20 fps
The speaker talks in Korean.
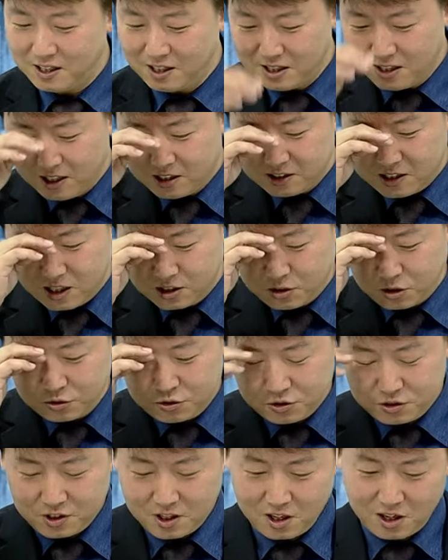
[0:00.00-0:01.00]
네. 자,
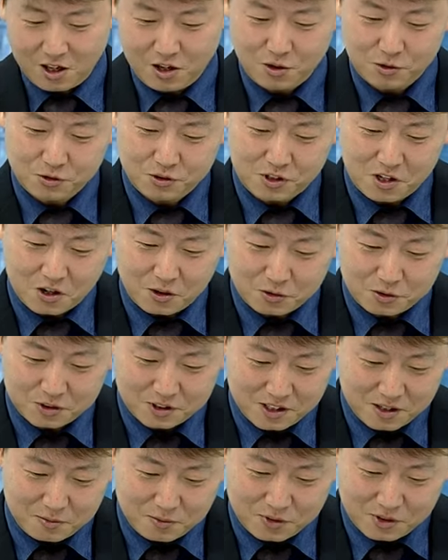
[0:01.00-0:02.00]
저출산 관련주 제로트
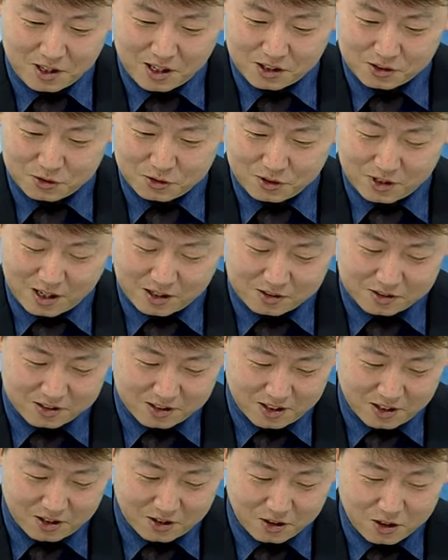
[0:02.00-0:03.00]
세븐을 가지고
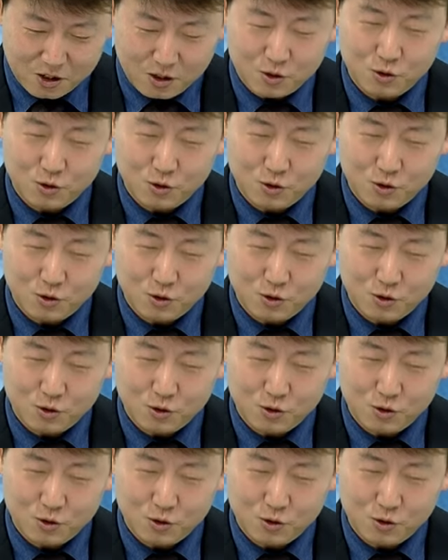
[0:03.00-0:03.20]
나왔는데요.